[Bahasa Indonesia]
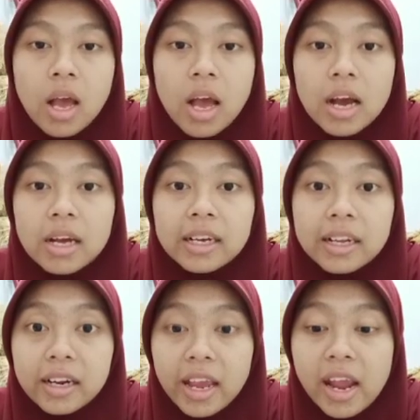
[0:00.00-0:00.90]
A
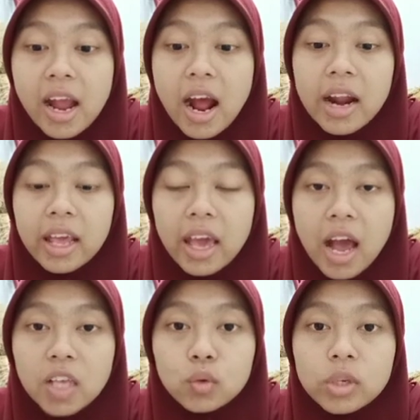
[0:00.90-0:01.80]
gray area
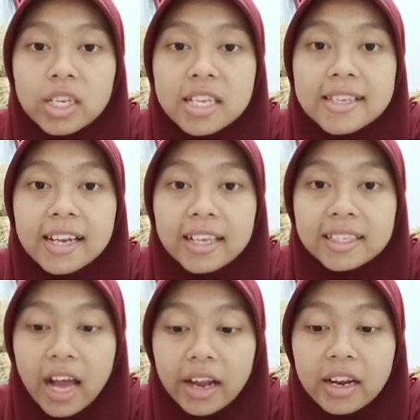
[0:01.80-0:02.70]
sulit
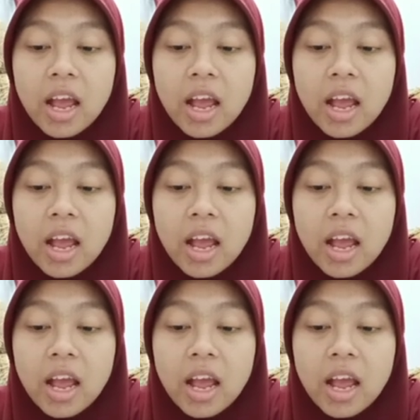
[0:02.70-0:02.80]
dijelaskan.